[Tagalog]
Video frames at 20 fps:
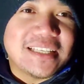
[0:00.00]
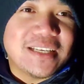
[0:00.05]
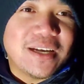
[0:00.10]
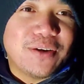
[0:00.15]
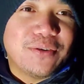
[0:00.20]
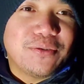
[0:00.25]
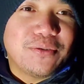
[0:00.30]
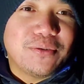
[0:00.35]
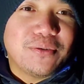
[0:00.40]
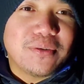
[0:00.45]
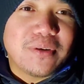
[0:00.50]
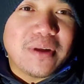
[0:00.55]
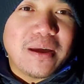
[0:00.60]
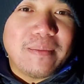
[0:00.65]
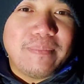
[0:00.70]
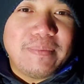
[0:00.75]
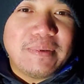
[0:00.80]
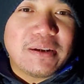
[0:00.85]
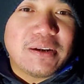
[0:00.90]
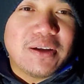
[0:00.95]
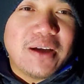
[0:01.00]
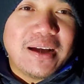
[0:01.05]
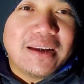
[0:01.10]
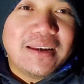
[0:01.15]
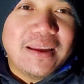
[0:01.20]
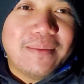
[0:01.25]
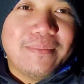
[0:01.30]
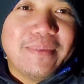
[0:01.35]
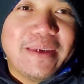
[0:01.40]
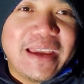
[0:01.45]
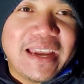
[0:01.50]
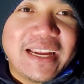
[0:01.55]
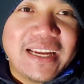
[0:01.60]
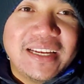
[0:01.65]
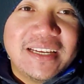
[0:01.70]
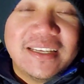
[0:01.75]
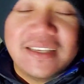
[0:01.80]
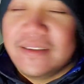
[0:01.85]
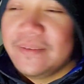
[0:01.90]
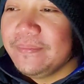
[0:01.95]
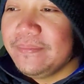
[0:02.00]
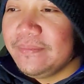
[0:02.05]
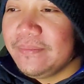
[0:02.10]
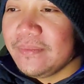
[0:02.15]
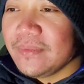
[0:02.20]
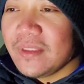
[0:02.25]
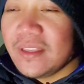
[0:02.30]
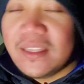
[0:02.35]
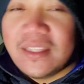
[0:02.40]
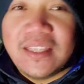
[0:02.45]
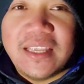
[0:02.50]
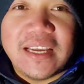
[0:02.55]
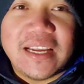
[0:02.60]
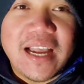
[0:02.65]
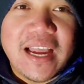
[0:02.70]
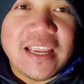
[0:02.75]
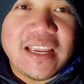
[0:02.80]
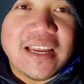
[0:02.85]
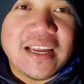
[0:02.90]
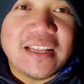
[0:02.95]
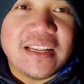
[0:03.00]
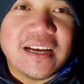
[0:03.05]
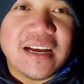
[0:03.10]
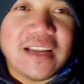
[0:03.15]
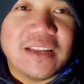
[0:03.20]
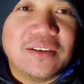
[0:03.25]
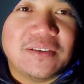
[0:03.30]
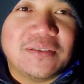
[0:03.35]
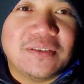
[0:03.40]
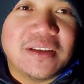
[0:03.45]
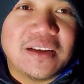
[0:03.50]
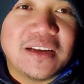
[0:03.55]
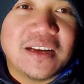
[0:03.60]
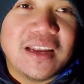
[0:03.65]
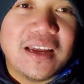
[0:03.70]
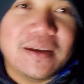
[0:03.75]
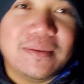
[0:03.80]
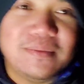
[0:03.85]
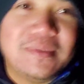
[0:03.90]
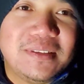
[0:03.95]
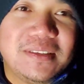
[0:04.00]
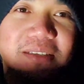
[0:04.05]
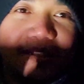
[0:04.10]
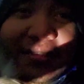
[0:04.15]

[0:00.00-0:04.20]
si Aurora pero ang lamig hindi kaya ng ano ng gloves